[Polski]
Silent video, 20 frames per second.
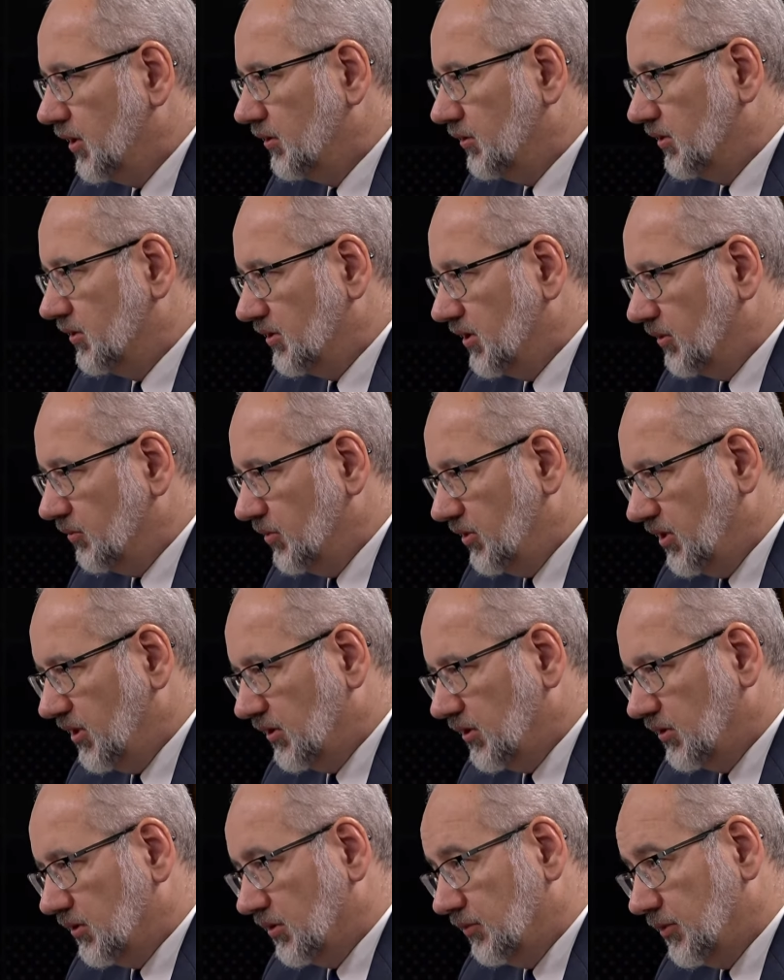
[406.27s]
To jest jakby
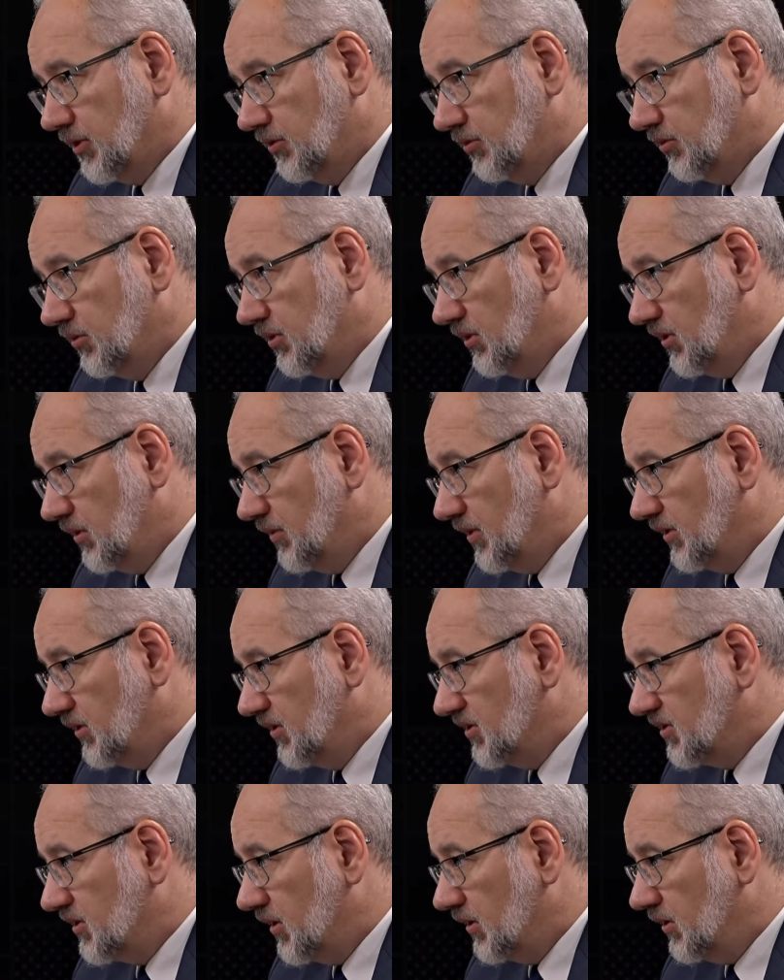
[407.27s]
jeden temat. Drugi temat
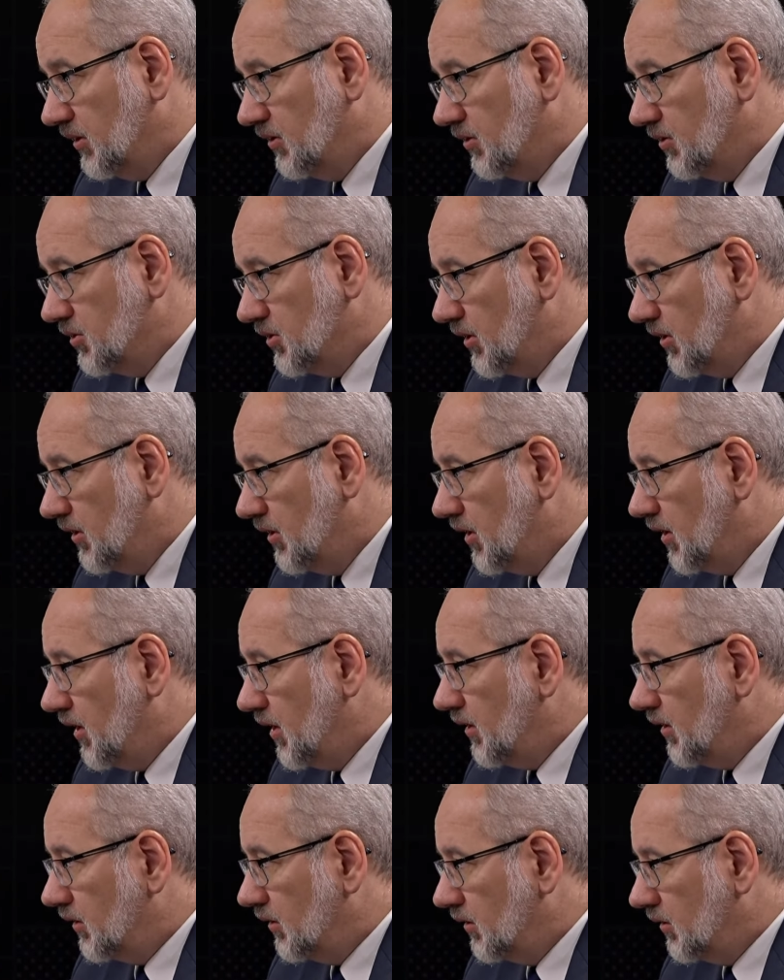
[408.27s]
jest taki, że
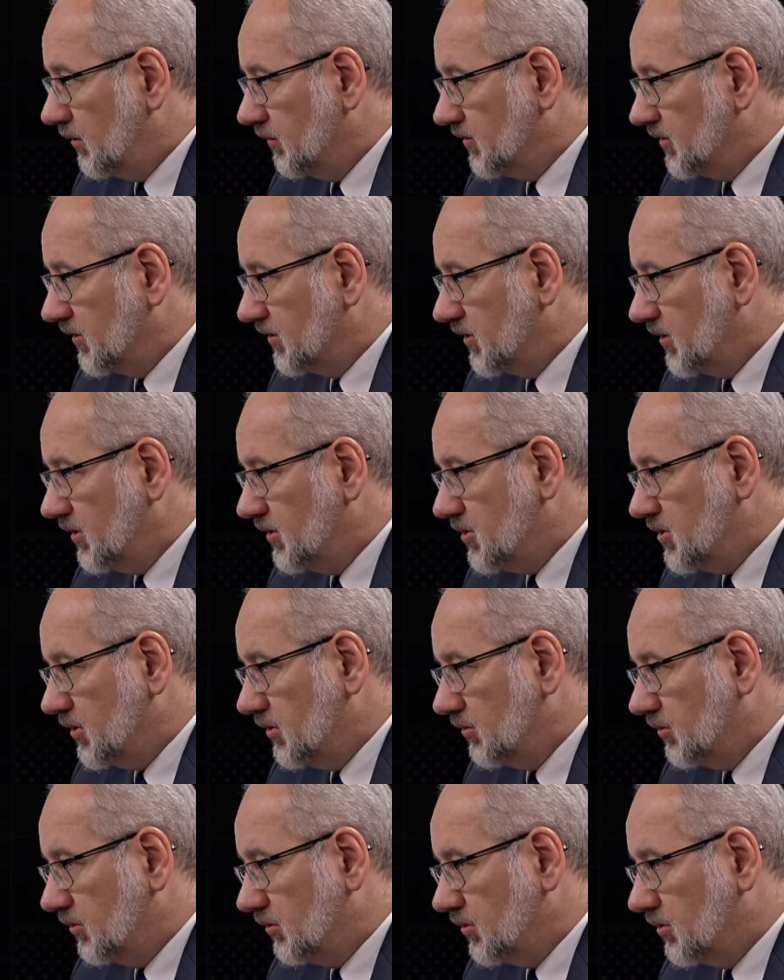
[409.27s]
e, w zasadzie
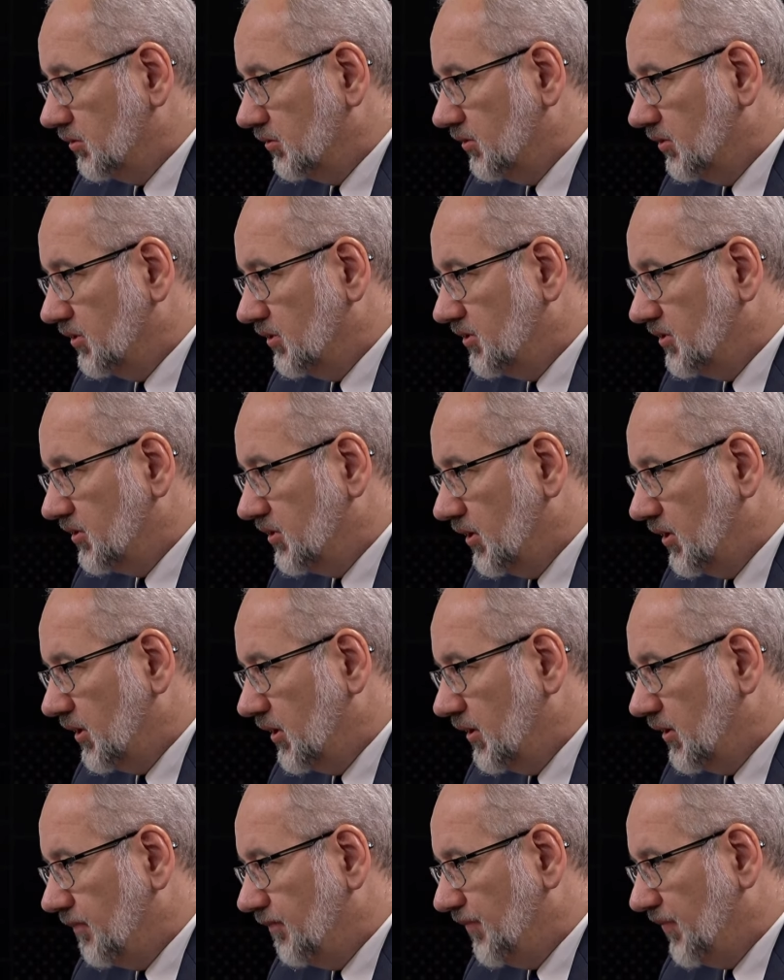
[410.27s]
to
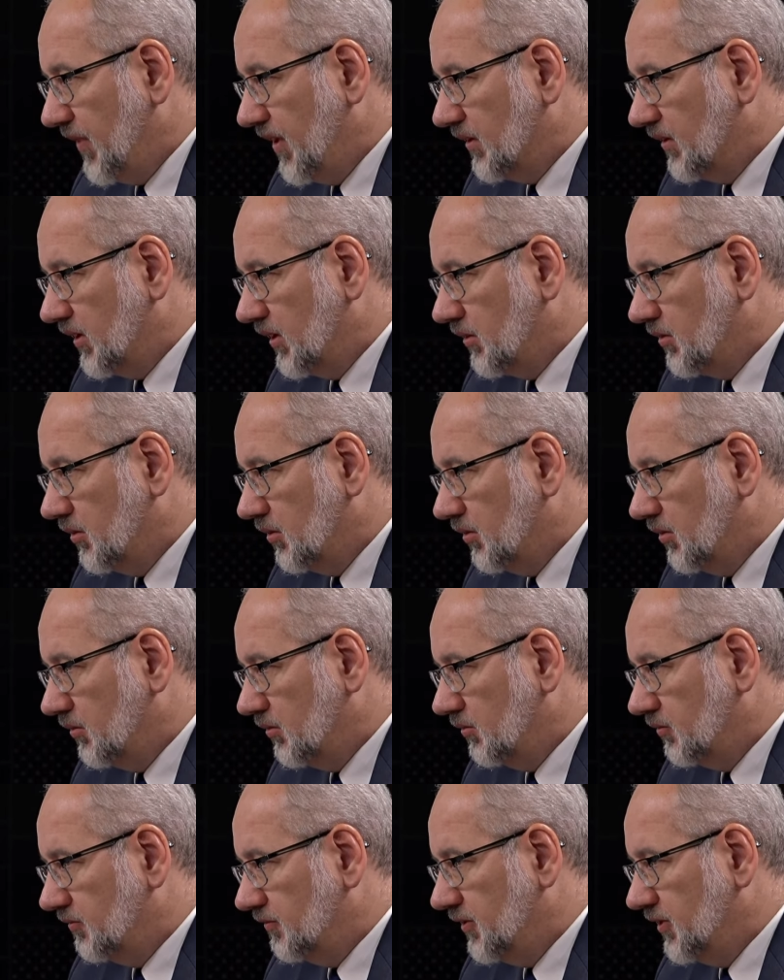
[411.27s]
kondycję
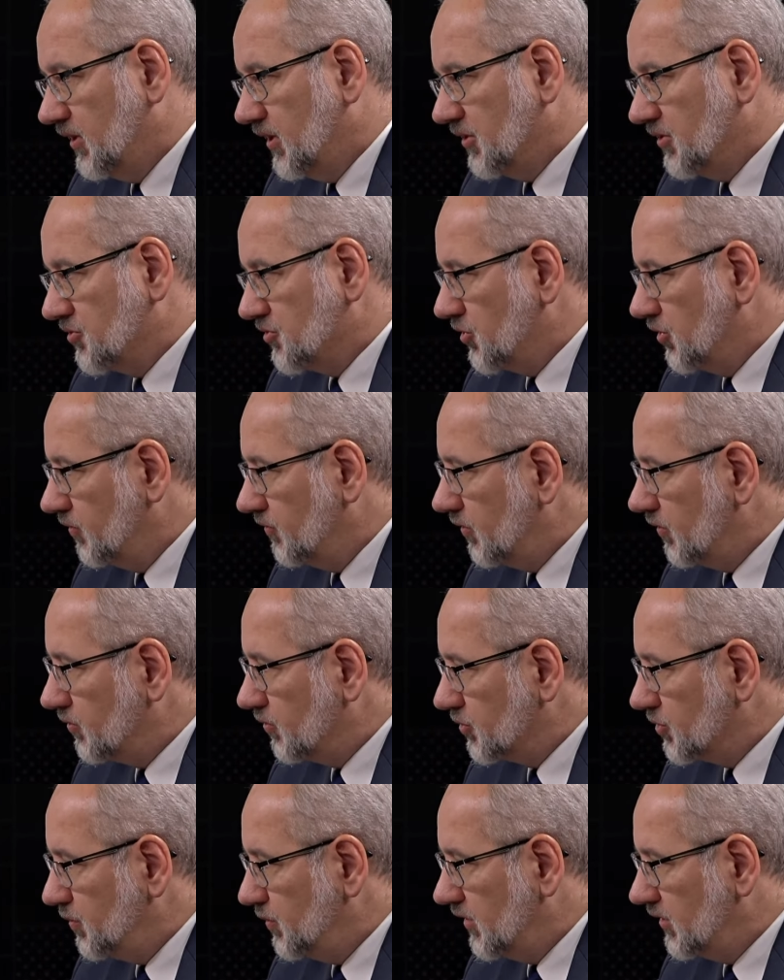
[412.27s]
taką
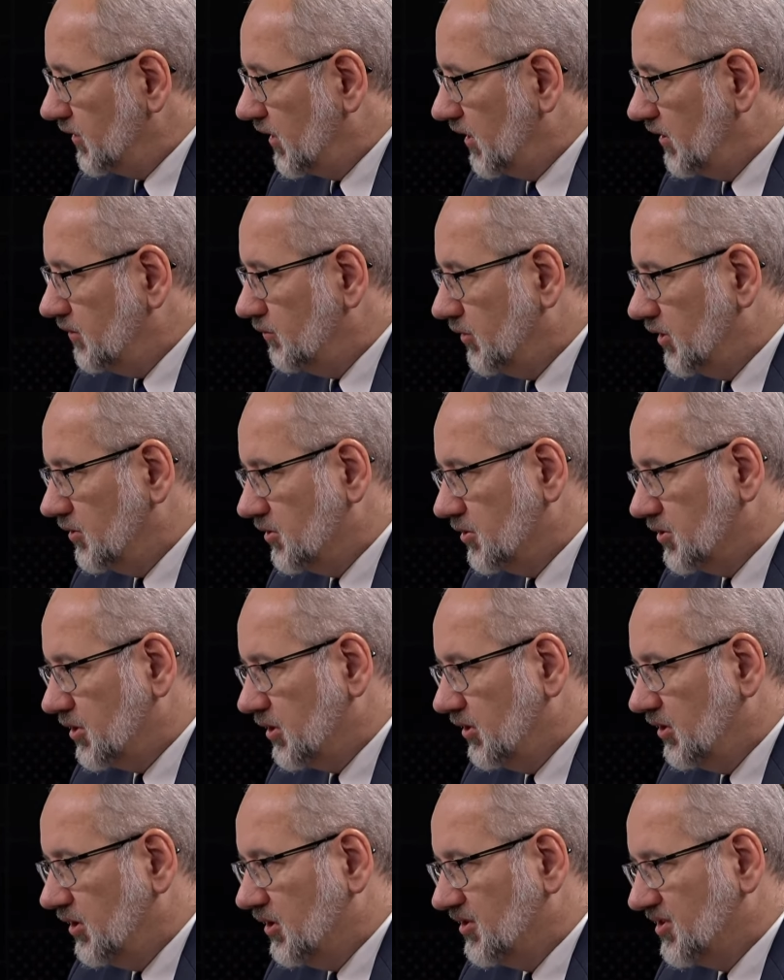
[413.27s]
finansową szpitali mierzy
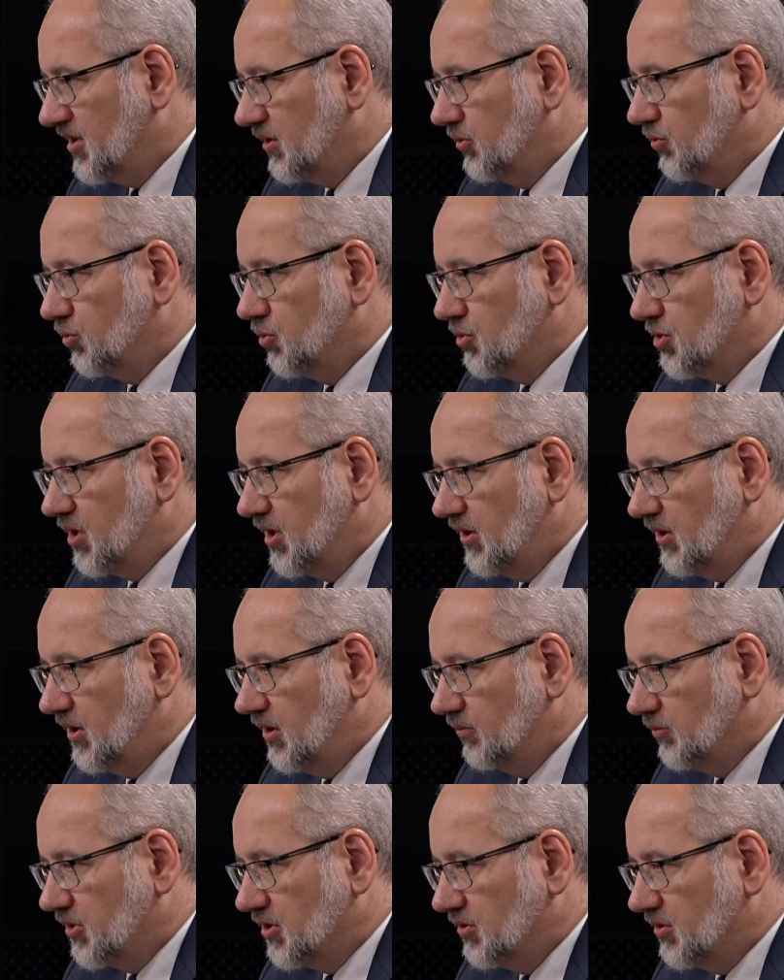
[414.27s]
się nie
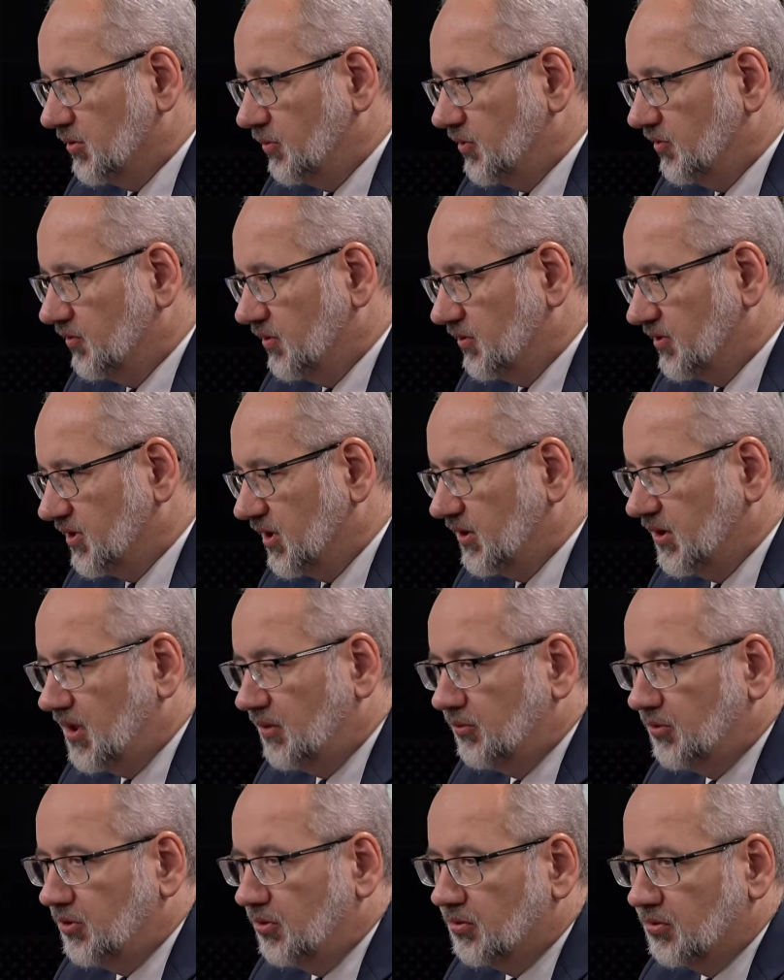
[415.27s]
zadłużeniem czy
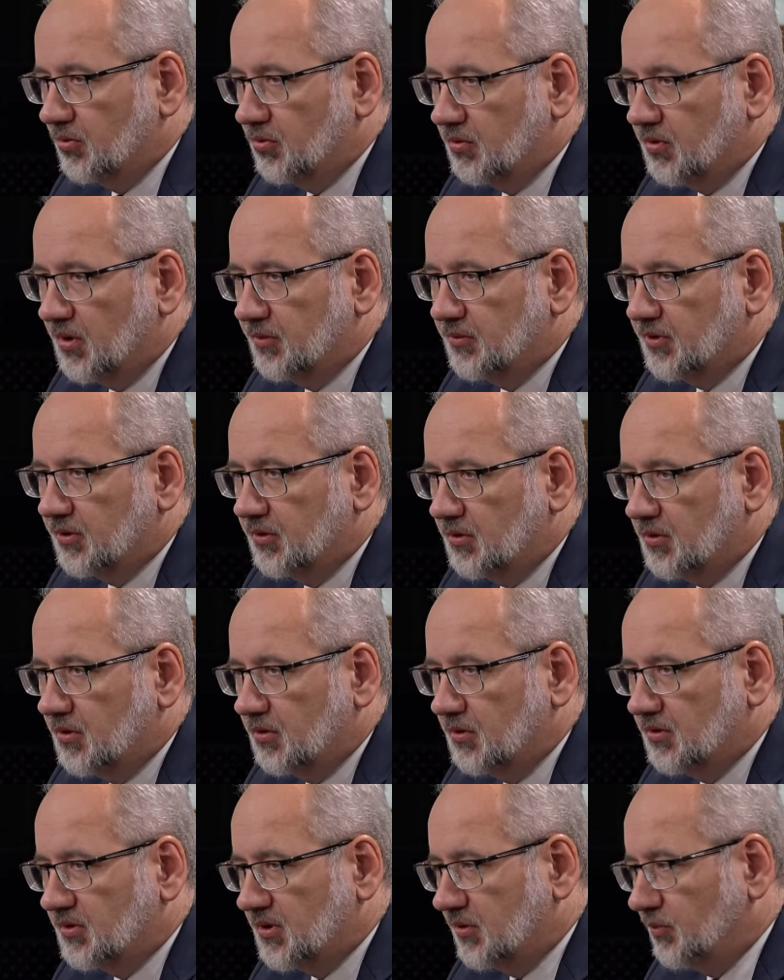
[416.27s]
zobowiązaniami ogółem,
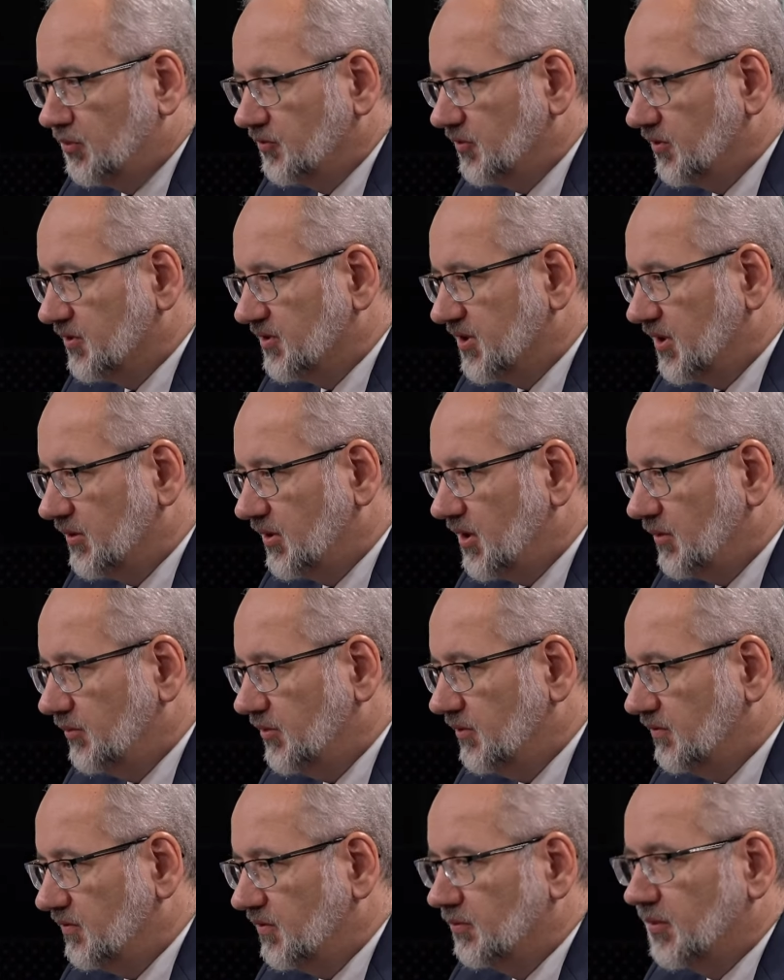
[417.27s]
tylko
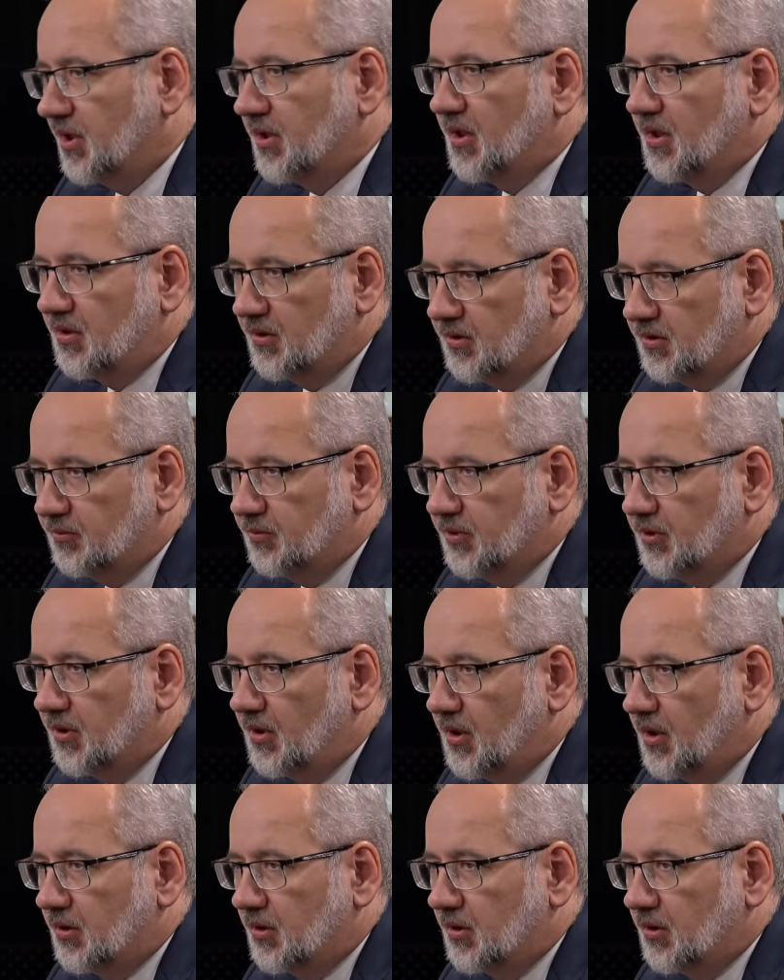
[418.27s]
zobowiązaniami wymagalnymi,